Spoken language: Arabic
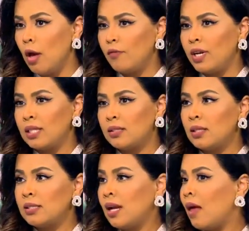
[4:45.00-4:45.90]
فالناس
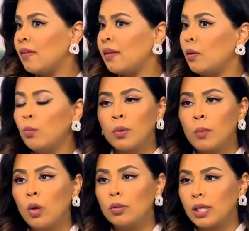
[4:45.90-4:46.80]
تحس ان هذا تنمر ما
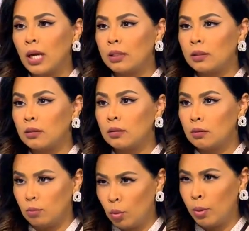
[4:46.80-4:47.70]
هو انتقاد
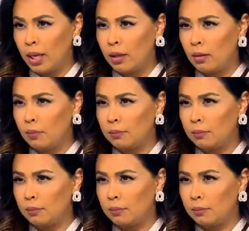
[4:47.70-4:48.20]
ممكن اي اذا